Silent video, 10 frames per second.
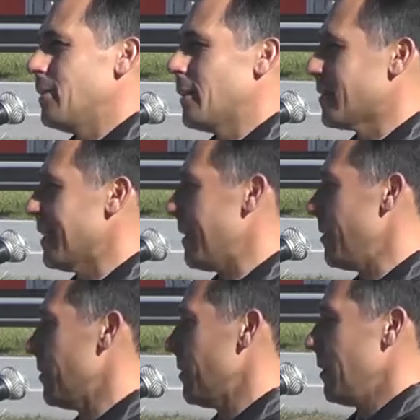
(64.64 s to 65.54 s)

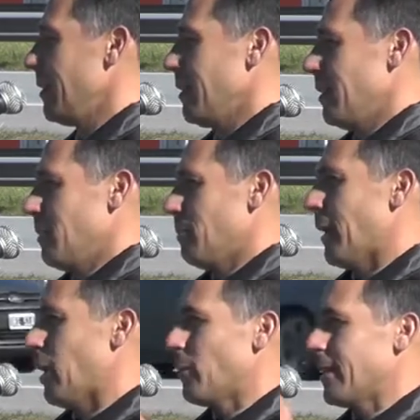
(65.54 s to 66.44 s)
aniversario,
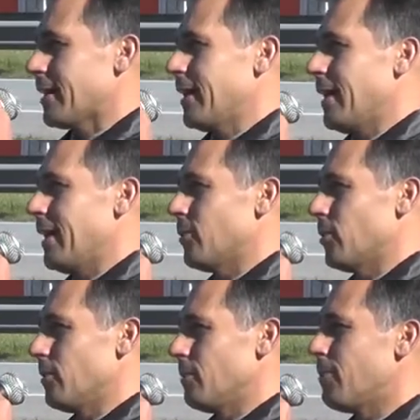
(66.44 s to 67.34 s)
para homenajear a
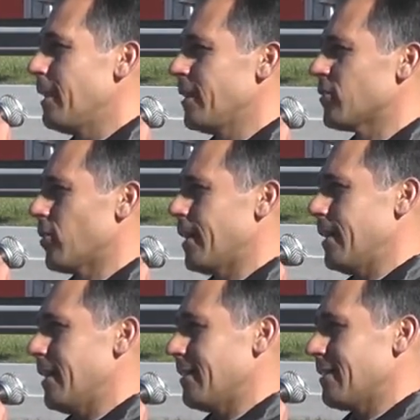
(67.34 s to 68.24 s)
don Félix
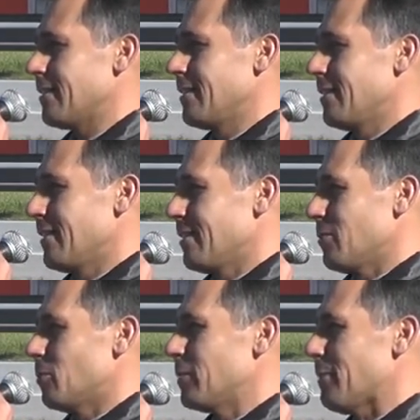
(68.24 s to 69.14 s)
Ojeda,
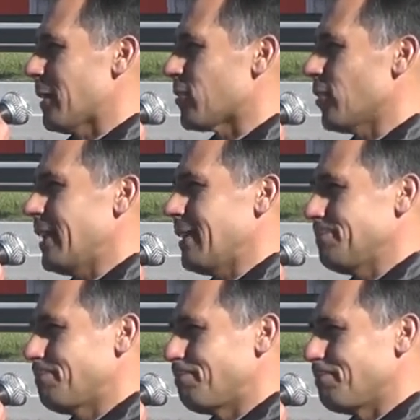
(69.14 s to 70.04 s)
una persona,
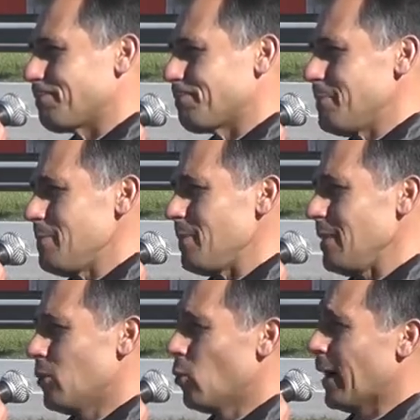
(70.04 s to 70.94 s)

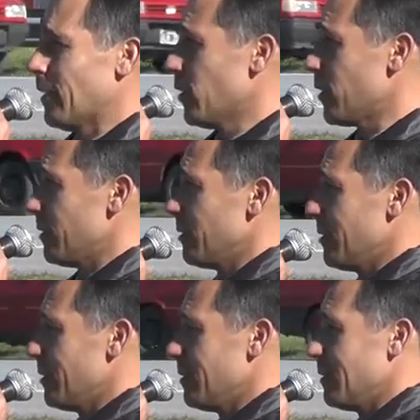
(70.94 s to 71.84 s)
jugador
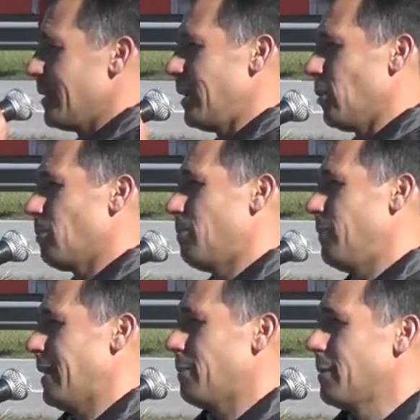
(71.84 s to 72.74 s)
de, los,
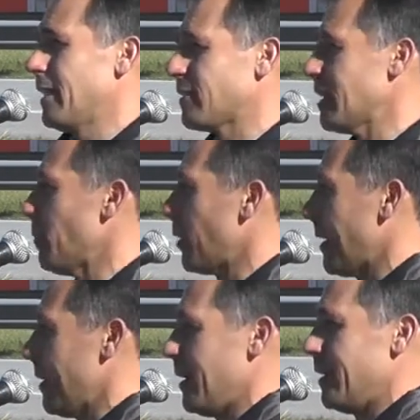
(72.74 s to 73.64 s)
de las primeras
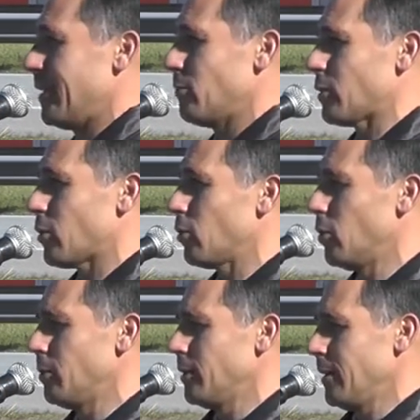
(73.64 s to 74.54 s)
épocas de, nuestro
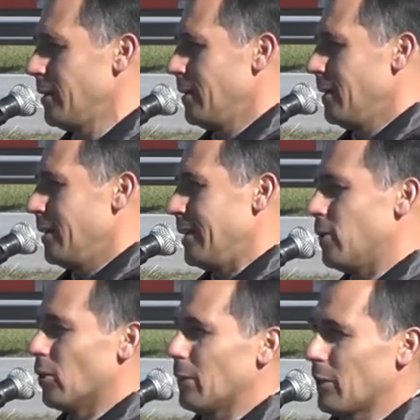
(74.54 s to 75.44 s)
club y
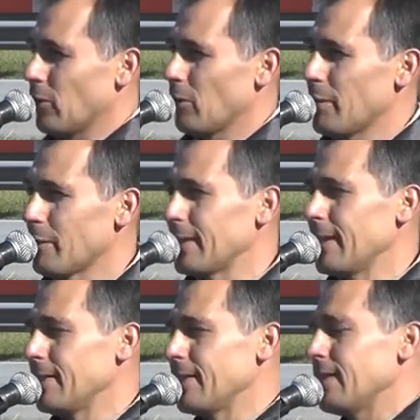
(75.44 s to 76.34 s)
colaborador
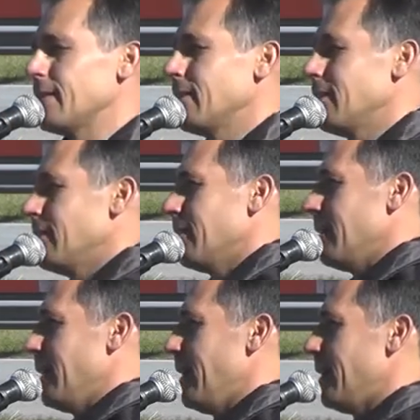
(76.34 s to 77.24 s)
permanente
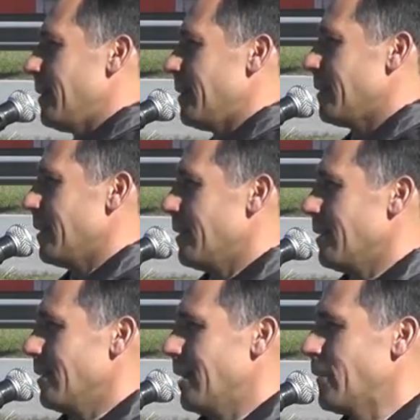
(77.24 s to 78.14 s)
en
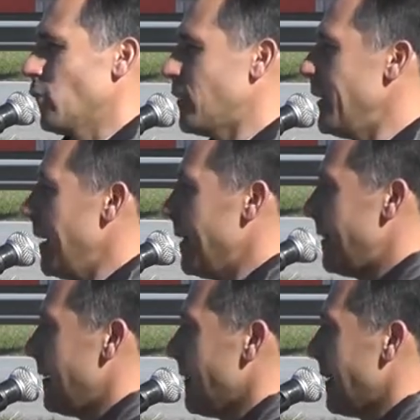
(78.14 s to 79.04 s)
años
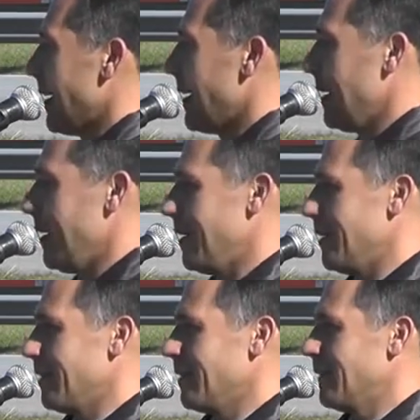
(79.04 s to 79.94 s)
siguientes hasta que